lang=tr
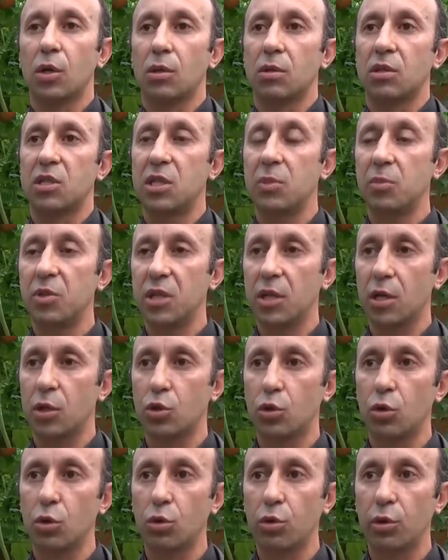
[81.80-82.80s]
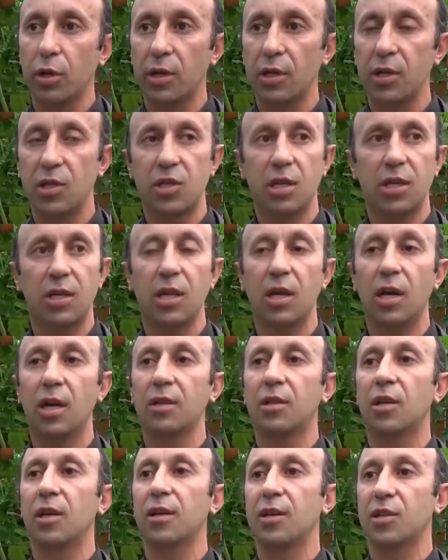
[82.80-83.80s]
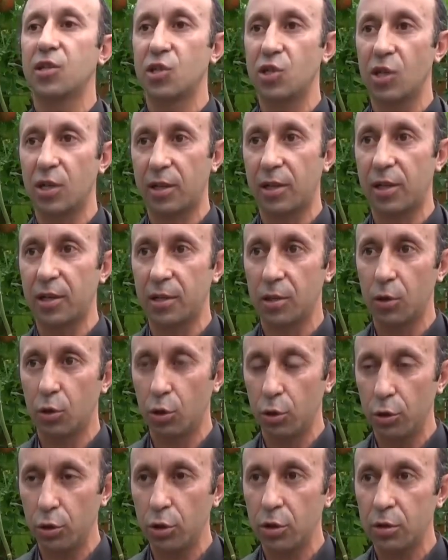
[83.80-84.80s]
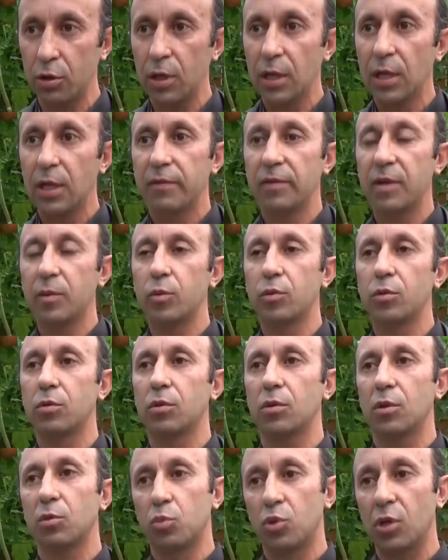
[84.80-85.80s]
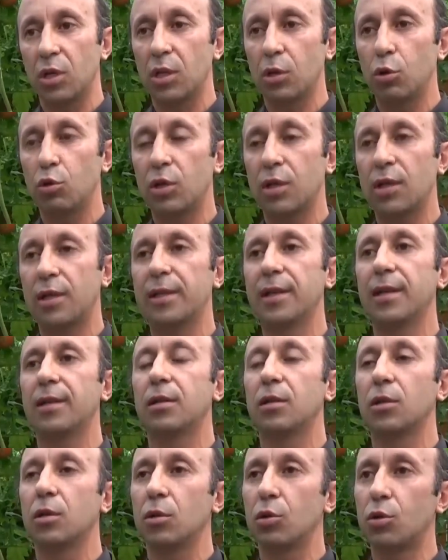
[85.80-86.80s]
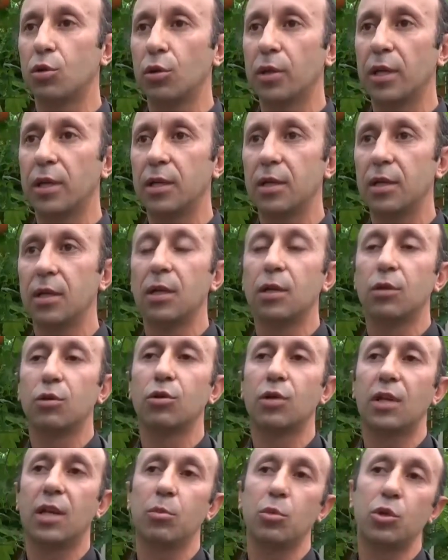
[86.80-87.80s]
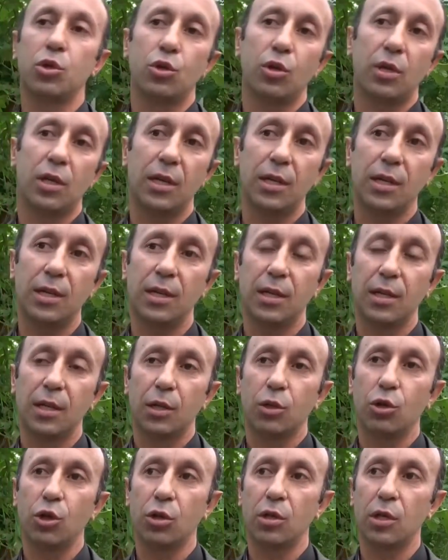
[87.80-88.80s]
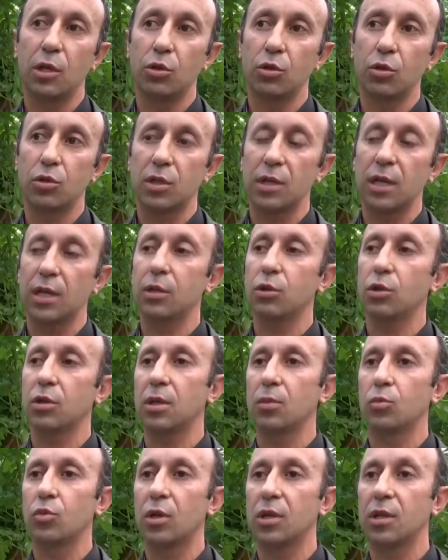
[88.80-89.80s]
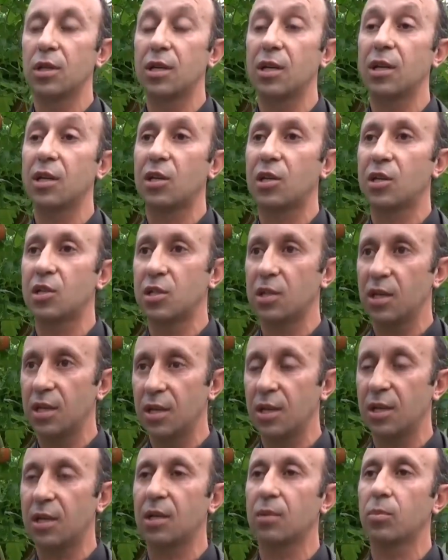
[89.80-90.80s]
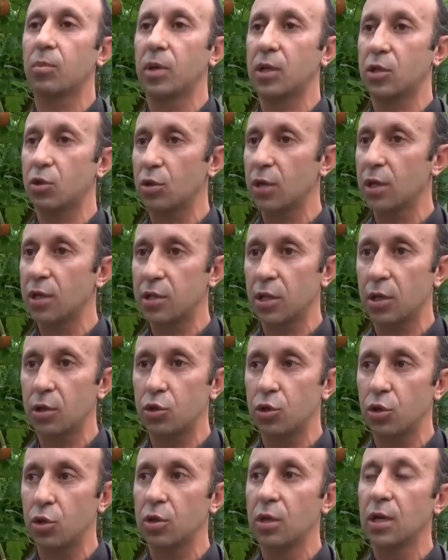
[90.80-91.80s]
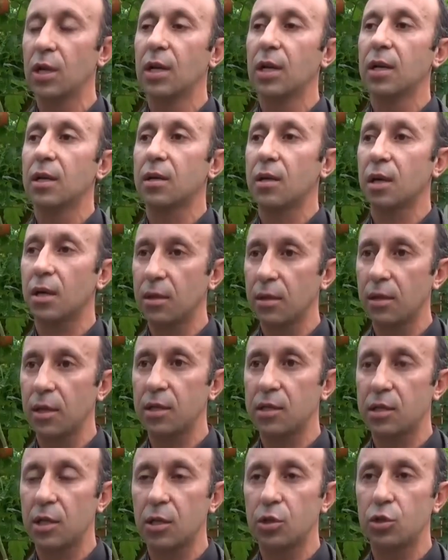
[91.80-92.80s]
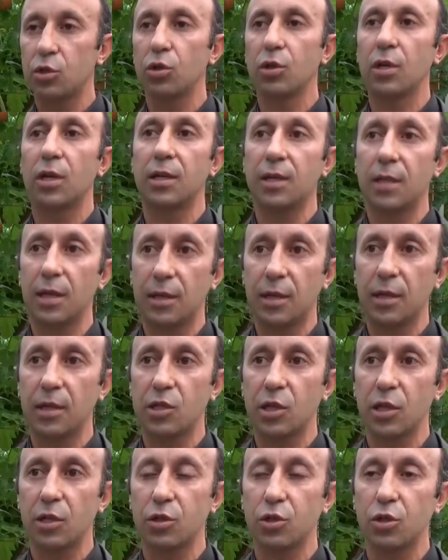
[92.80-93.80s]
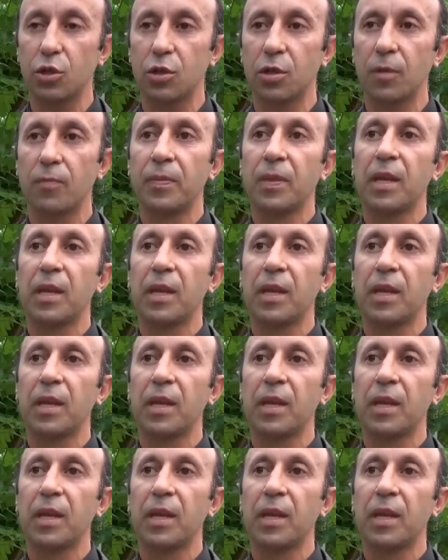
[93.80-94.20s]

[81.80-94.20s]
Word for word: Sibirya soğukları, içeride Antalya sıcakları oluyor ve bunu burada üretilen ürünleri Türkiye'nin birçok yerine gönderiyoruz. Her dönem burada 40 kişiye yakın personel çalışıyor. Kadınlar çalışıyor, erkekler çalışıyor.